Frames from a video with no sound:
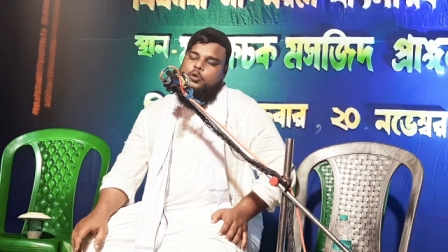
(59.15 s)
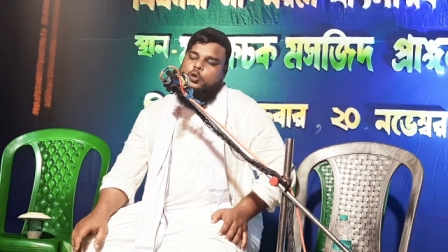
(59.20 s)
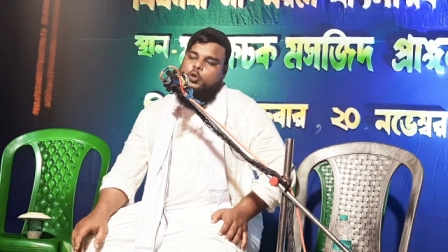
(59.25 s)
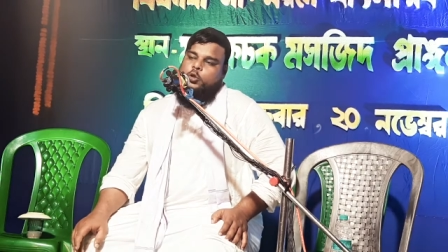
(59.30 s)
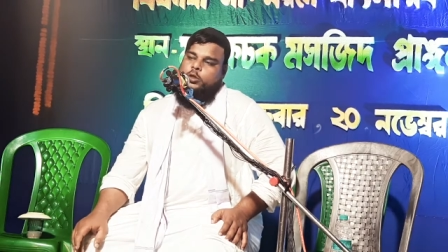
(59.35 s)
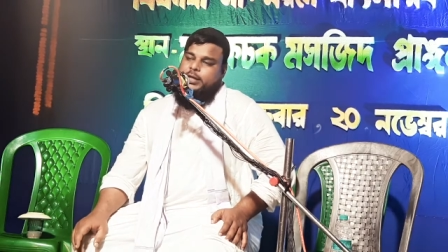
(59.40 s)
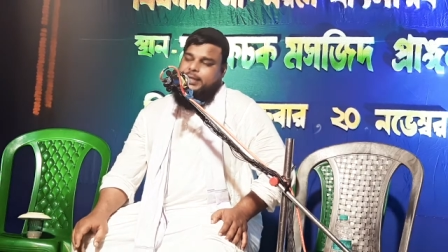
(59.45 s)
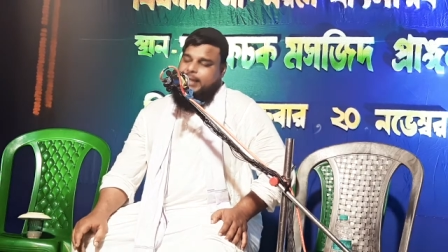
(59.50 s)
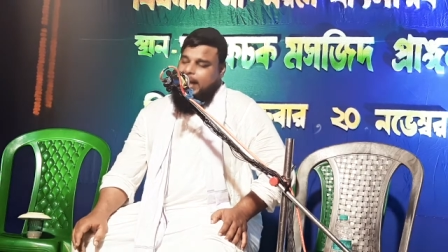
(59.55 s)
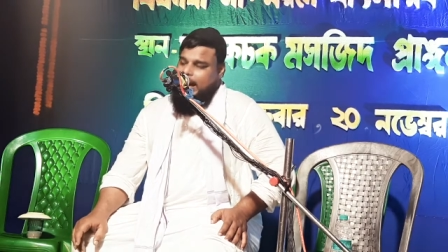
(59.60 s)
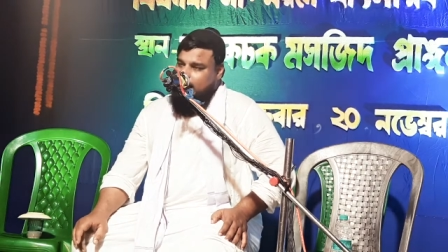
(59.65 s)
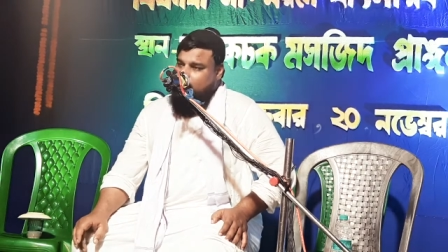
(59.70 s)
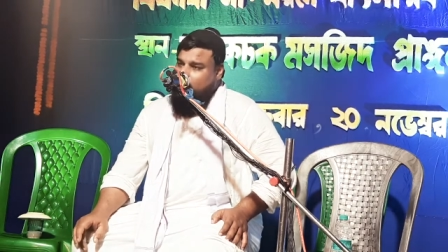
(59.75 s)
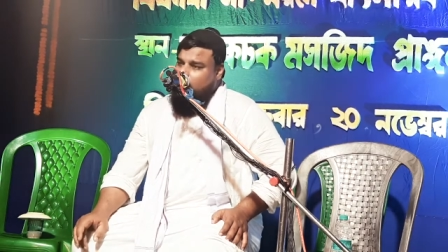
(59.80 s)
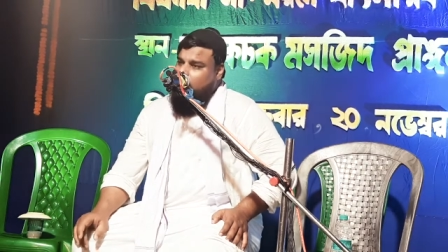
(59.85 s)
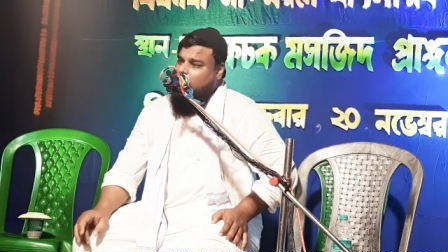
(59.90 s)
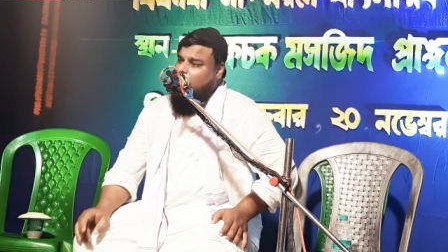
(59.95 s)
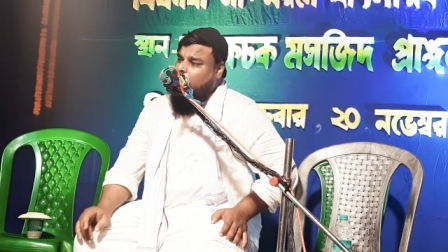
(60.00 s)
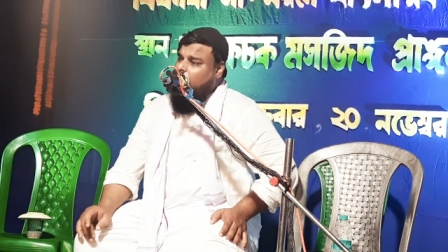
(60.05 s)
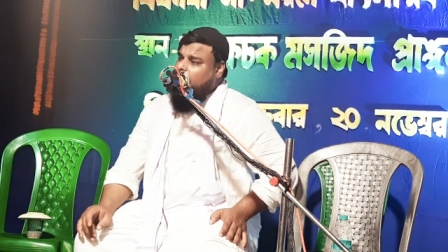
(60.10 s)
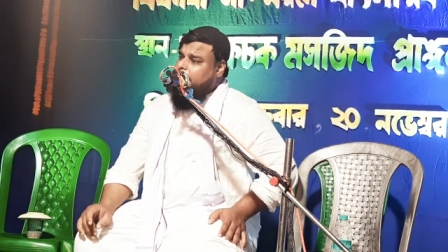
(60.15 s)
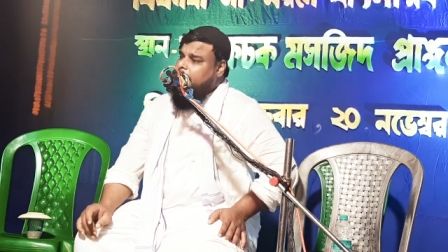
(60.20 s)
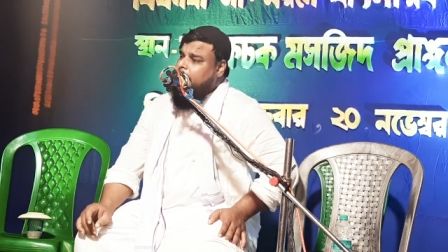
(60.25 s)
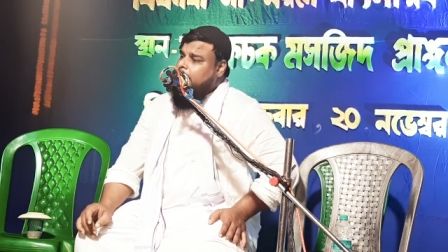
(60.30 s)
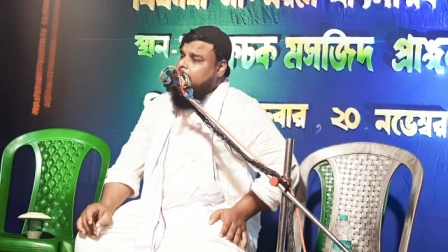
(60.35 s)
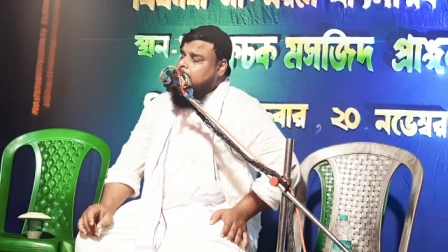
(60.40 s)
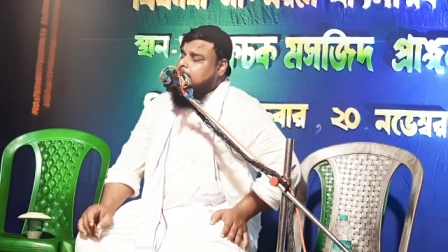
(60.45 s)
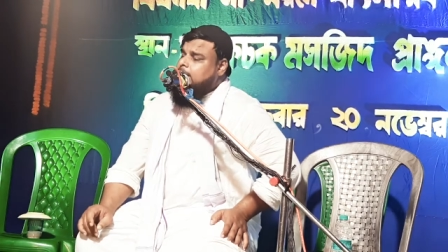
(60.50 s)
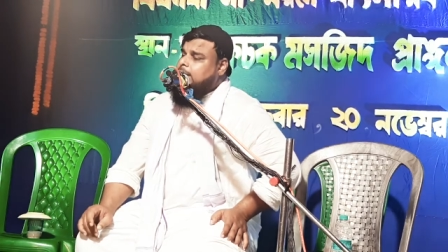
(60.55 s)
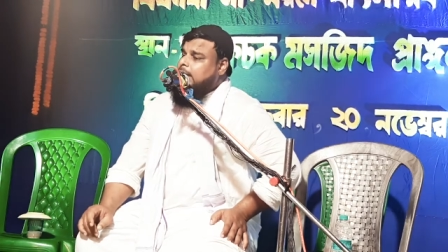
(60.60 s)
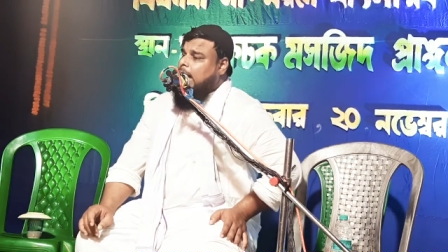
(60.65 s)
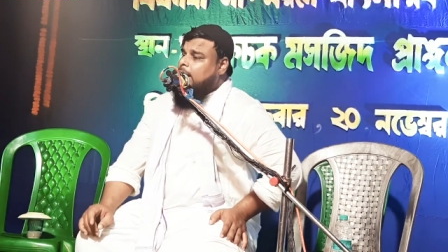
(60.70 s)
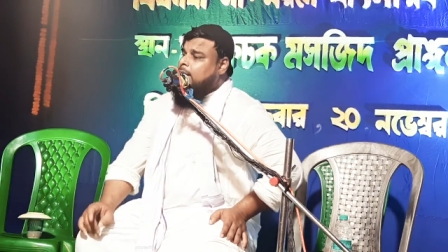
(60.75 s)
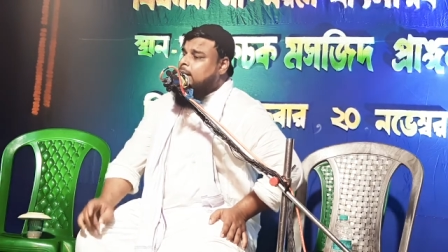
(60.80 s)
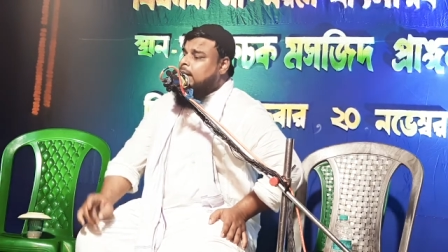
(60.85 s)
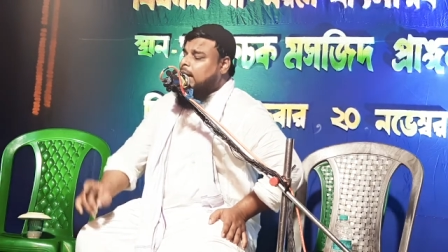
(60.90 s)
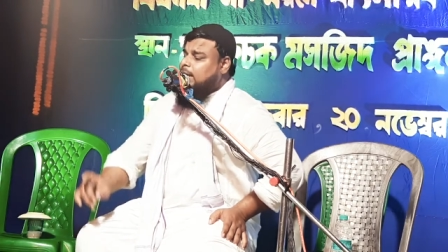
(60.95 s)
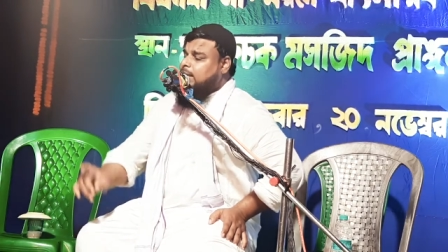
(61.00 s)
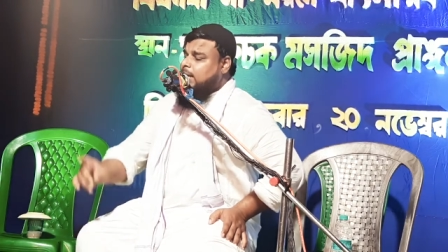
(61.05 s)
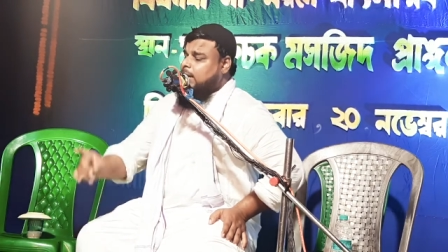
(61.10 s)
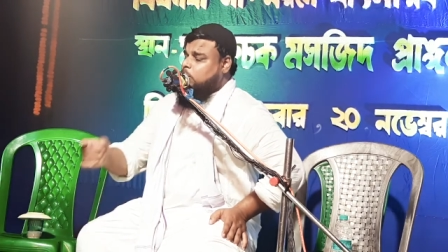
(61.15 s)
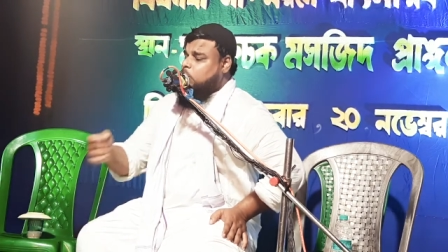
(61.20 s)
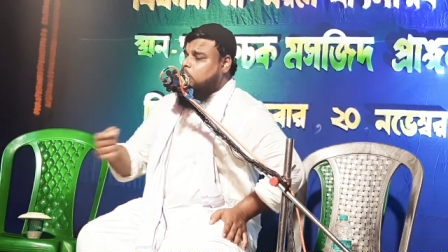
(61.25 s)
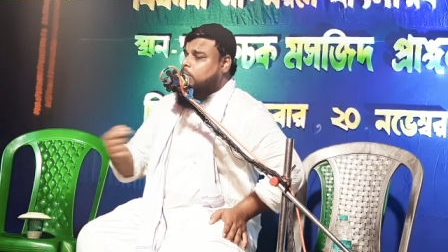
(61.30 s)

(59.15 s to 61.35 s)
যদি দেখা হয় জান্নাতে